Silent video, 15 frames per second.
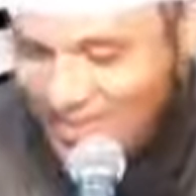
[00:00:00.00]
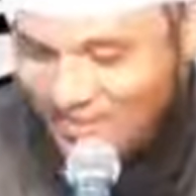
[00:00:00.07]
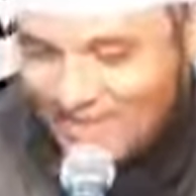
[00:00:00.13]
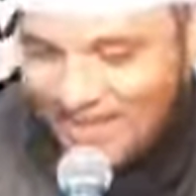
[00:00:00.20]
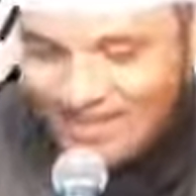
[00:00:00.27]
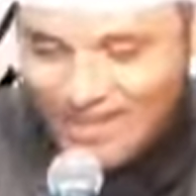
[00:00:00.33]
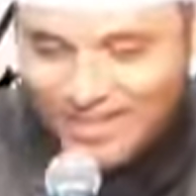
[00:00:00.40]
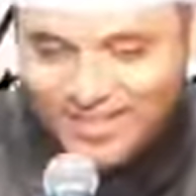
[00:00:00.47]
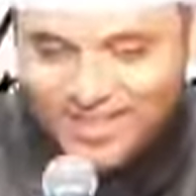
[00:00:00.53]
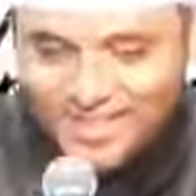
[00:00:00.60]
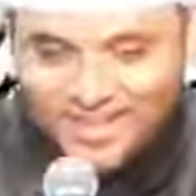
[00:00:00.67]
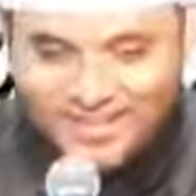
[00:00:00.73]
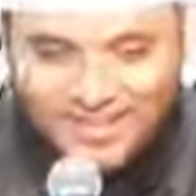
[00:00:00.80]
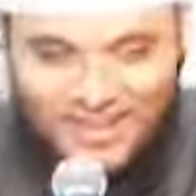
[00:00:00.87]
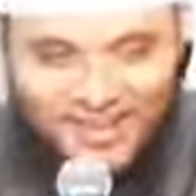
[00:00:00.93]
கொஞ்சம் நவண்டு
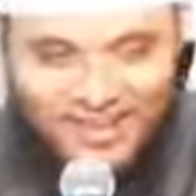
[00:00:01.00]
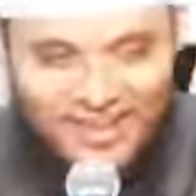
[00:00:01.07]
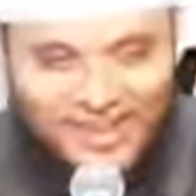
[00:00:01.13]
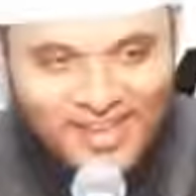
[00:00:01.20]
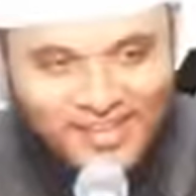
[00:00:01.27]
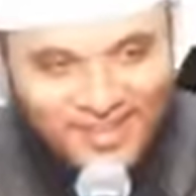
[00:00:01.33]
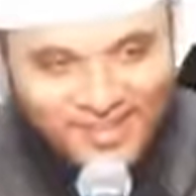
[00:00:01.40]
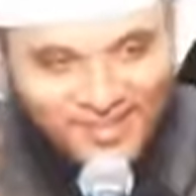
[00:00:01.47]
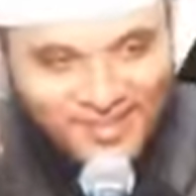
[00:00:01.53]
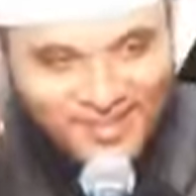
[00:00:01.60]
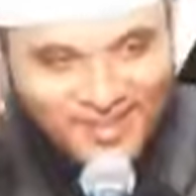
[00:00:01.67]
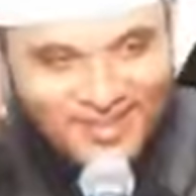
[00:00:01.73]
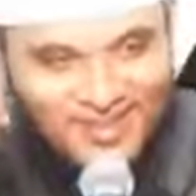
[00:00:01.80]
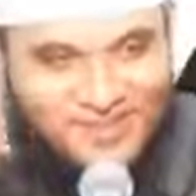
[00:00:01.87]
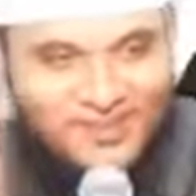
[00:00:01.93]
சென்றார் யா
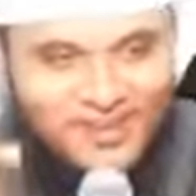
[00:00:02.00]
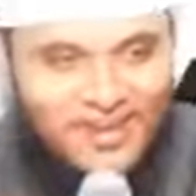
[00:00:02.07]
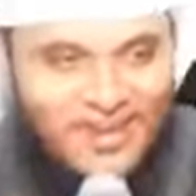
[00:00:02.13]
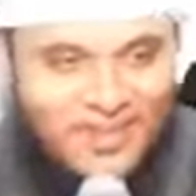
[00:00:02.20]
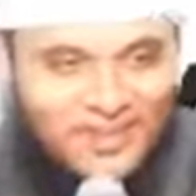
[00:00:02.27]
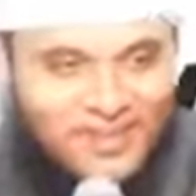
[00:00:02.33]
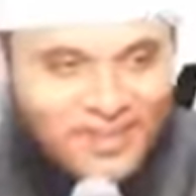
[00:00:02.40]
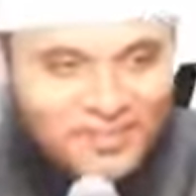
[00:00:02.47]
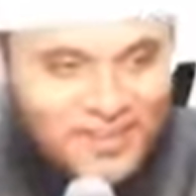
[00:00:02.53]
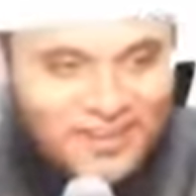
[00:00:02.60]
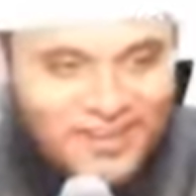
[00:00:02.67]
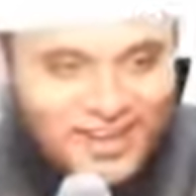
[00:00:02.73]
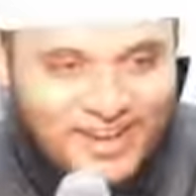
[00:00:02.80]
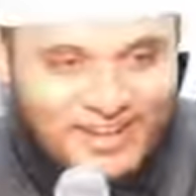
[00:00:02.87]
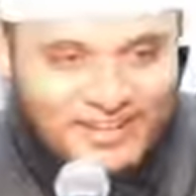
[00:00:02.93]
ரஹீம் யா ரஹீம்
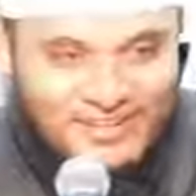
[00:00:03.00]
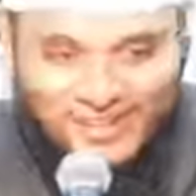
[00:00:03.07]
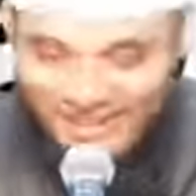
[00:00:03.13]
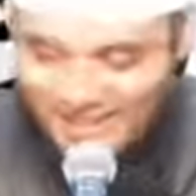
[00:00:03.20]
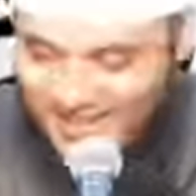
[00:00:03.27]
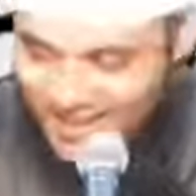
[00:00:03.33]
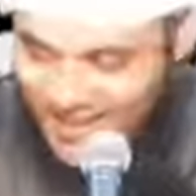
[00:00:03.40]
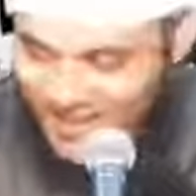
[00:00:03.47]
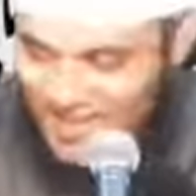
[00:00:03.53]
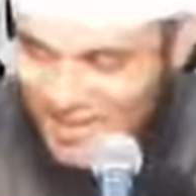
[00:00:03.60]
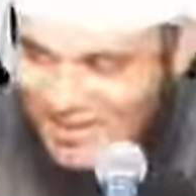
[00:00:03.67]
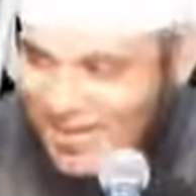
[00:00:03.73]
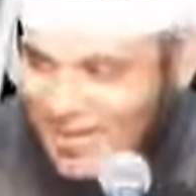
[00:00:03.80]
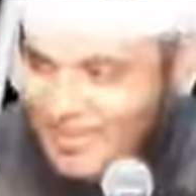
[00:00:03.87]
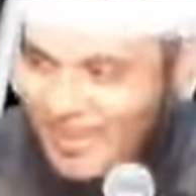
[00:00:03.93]
என்று அழைத்தார்
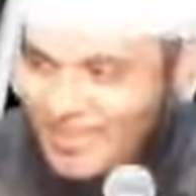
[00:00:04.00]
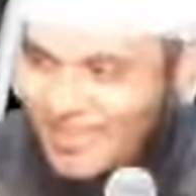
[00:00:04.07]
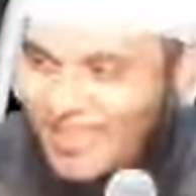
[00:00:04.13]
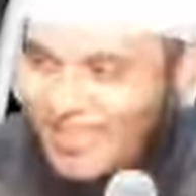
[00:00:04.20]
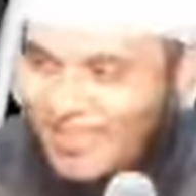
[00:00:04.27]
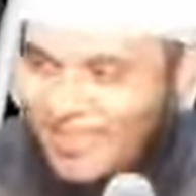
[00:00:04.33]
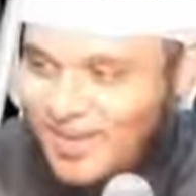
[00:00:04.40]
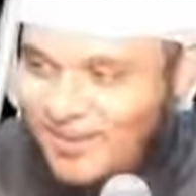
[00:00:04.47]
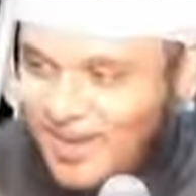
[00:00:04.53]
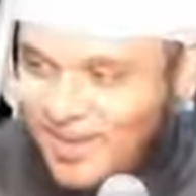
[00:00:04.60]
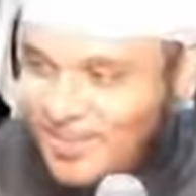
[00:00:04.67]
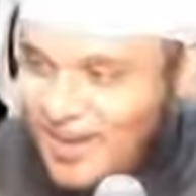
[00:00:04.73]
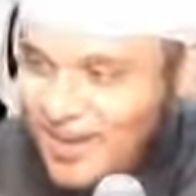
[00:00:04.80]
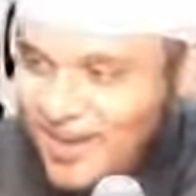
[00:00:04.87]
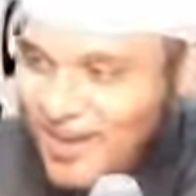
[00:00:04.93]
பின்னால் வந்தார் அந்த
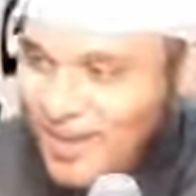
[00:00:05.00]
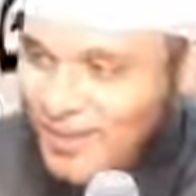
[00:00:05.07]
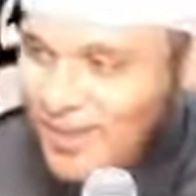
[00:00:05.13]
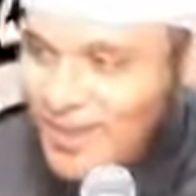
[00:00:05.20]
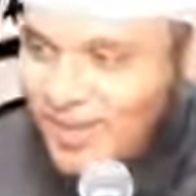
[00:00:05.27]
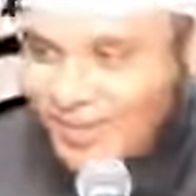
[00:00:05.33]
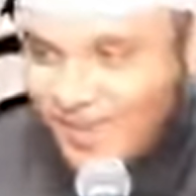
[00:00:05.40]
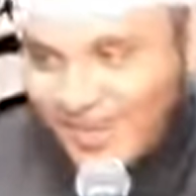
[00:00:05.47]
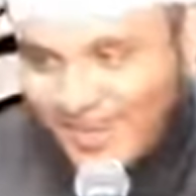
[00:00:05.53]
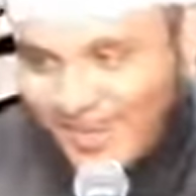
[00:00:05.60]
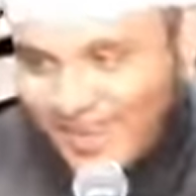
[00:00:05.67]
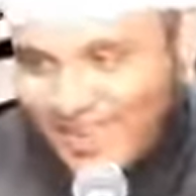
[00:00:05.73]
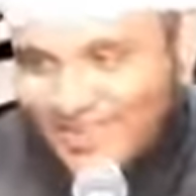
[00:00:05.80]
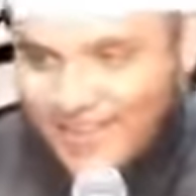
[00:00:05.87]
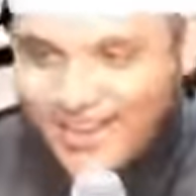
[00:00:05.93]
மனிதர்களின் புனிதர்
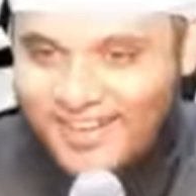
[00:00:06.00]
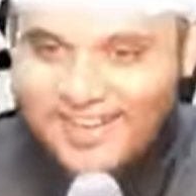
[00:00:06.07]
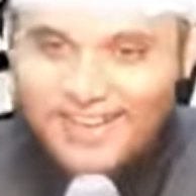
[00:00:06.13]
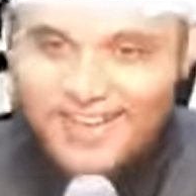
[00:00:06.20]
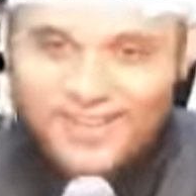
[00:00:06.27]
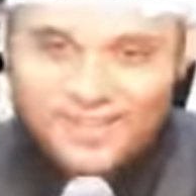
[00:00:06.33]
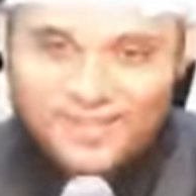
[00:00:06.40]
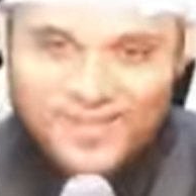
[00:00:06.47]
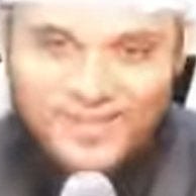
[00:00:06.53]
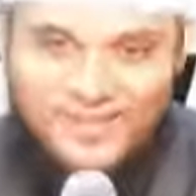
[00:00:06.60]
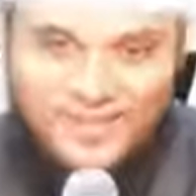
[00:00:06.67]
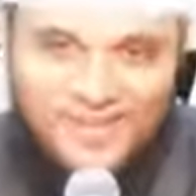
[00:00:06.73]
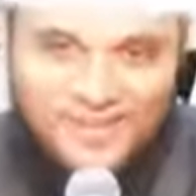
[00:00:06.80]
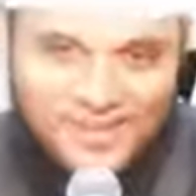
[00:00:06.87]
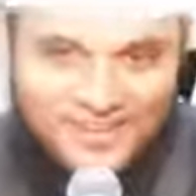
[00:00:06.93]
யா ரஹீம்
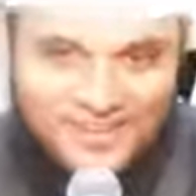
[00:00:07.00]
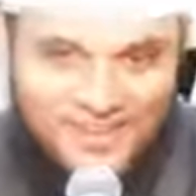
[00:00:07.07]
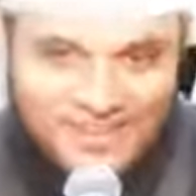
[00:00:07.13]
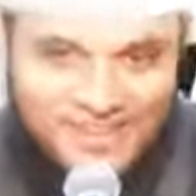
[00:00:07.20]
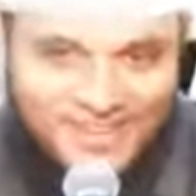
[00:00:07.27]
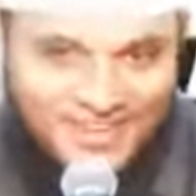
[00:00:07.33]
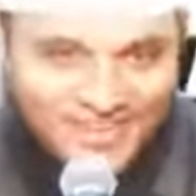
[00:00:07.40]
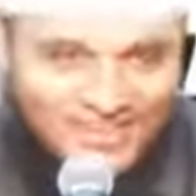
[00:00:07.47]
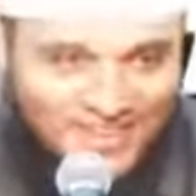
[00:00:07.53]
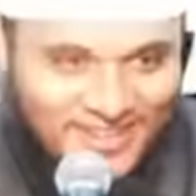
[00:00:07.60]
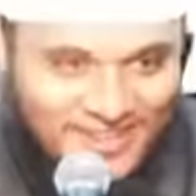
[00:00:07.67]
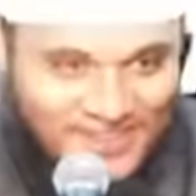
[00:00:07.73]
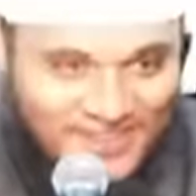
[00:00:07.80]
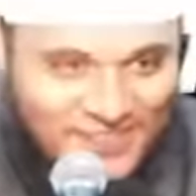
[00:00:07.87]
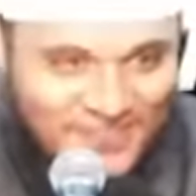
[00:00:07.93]
யா ரஹீம் என்று
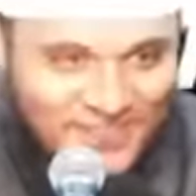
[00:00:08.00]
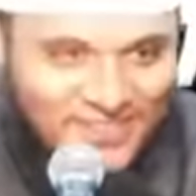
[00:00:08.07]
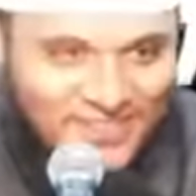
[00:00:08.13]
அழைத்தார்